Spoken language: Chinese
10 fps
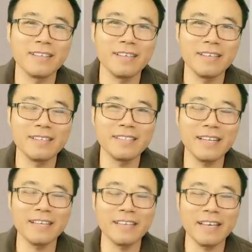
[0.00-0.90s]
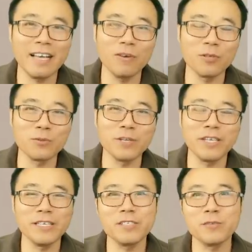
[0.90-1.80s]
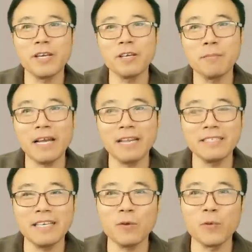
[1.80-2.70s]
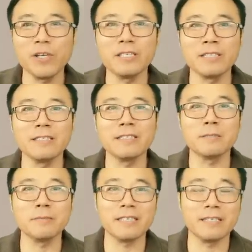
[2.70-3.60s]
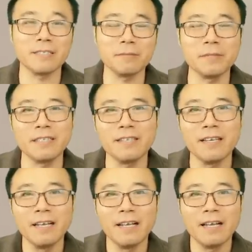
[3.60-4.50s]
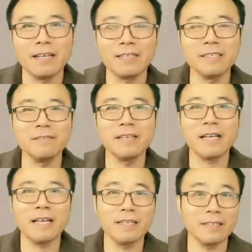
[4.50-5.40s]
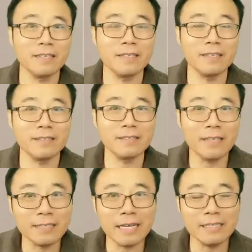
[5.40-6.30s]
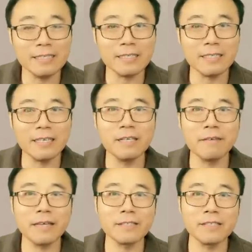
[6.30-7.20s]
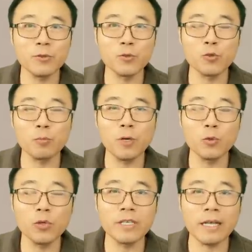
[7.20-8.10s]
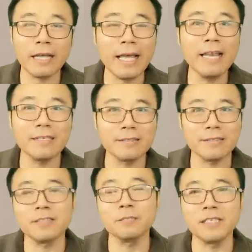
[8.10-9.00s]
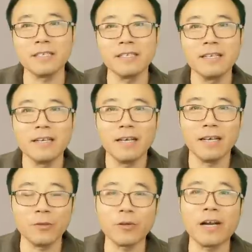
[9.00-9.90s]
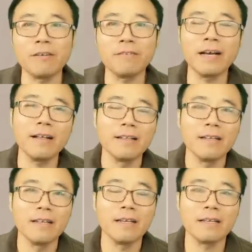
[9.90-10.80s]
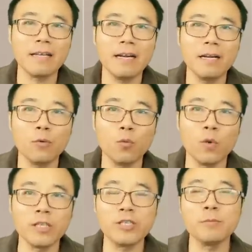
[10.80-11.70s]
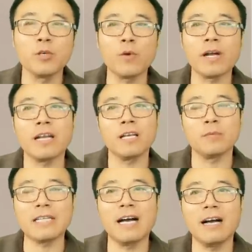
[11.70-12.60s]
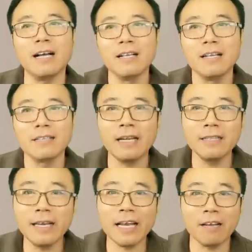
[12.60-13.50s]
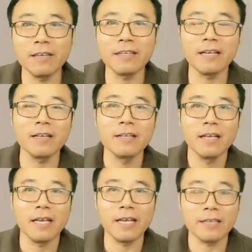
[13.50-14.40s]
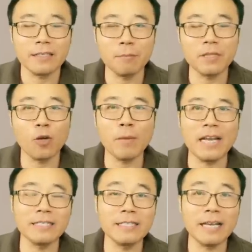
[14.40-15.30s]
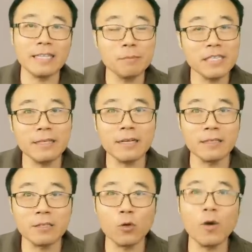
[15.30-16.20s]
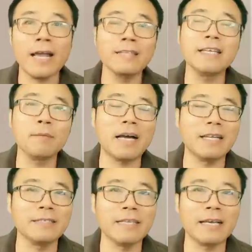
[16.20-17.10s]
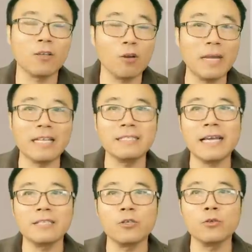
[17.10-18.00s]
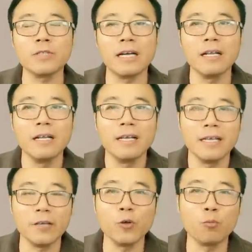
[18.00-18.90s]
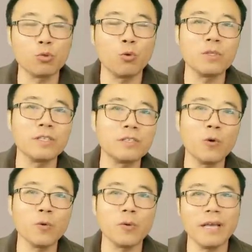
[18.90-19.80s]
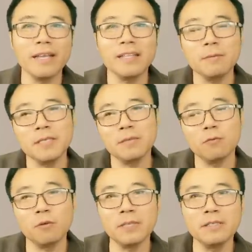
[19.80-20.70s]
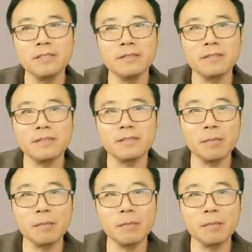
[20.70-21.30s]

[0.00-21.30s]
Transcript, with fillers: 那前两天啊，我做了一期关于马来西亚鬼城的这么一个视频啊，是因为看了这个西康扎记和另外一个叫橘猫队长 Alex 的视频啊，有感而发。呃，当然了，我这视频观看量不大哈。但是那两位呢，哎，他们到马来西亚，他们现在可能都还在马来西亚。到了马来西亚之后呢，也有不同的遭遇。哎，那么我们。